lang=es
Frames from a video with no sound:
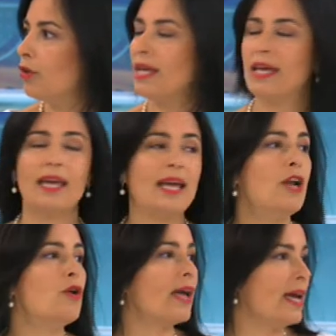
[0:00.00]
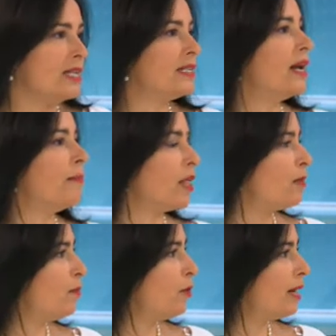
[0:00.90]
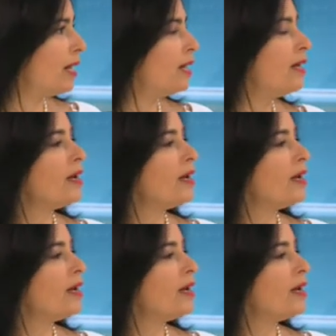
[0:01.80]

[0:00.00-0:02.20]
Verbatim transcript: de qué es lo que a ella la predispone,